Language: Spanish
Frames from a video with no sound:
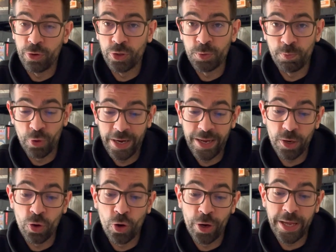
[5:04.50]
nos
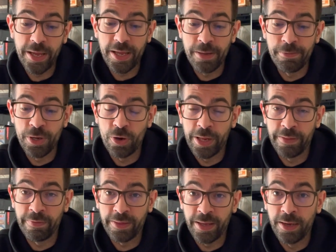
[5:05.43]
pone gore y
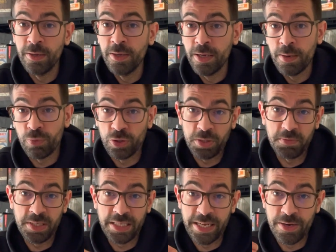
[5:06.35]
violencia pues
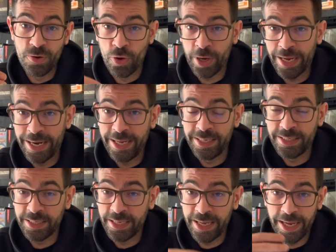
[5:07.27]
si no
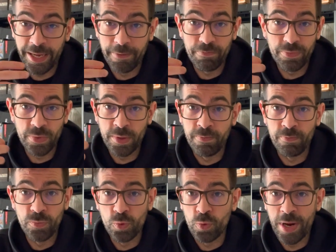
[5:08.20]
queréis que
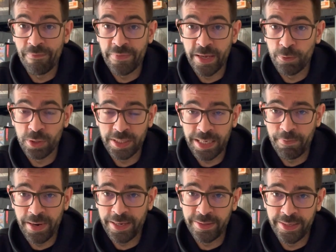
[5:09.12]
mm, durante vuestra
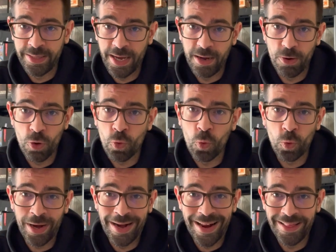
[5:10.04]
partida
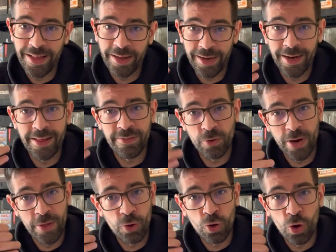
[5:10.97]
ocurra nada
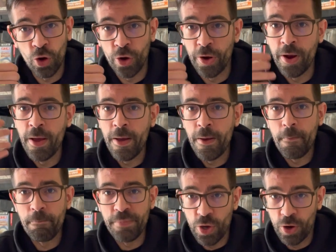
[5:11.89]
relacionado con
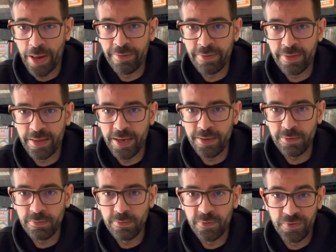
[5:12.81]

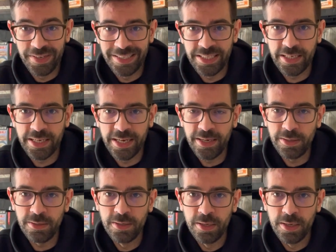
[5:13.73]
violencia
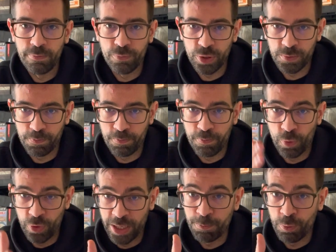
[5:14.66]
física, pues
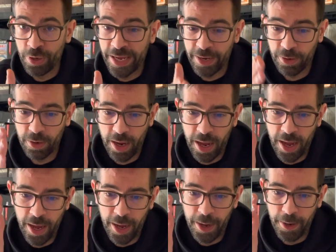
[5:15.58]
podéis poner
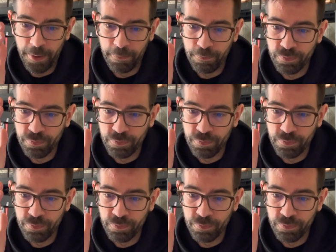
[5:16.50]
ah,